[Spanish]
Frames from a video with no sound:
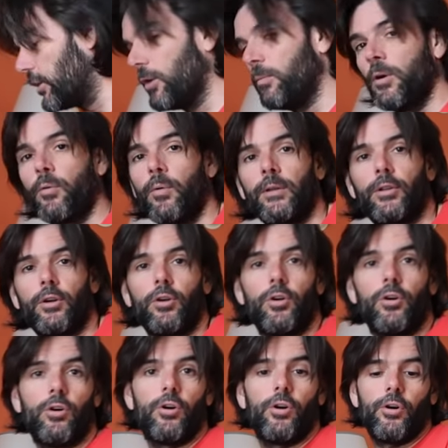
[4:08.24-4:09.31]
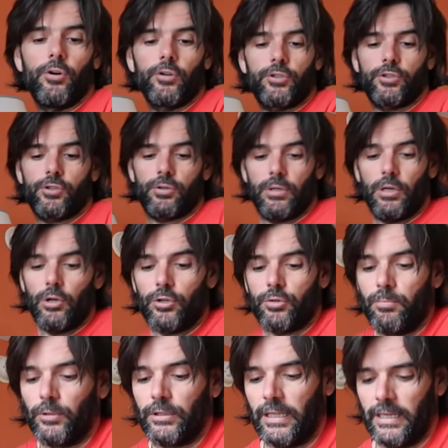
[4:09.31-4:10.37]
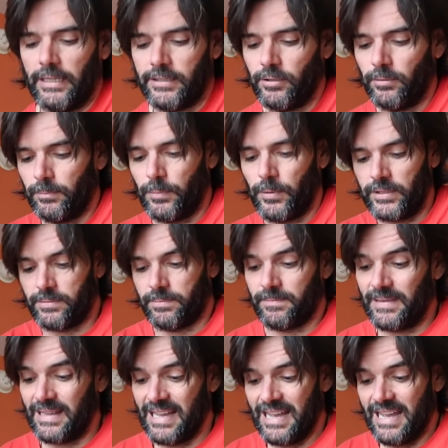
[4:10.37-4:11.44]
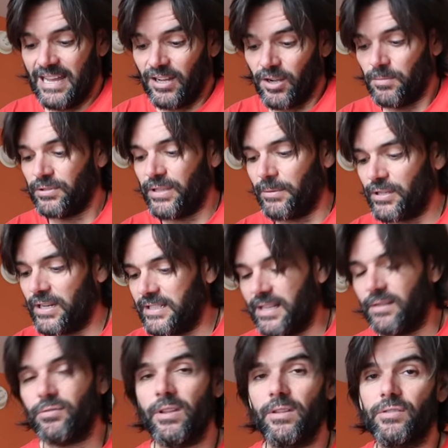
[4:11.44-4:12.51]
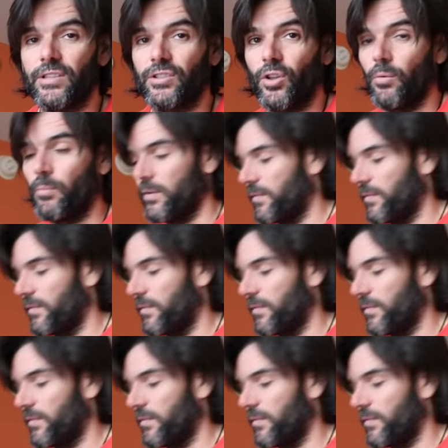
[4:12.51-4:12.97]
¿Y cómo encuentro los, los moteles? ¿no? Pues como estamos en Estados Unidos es todo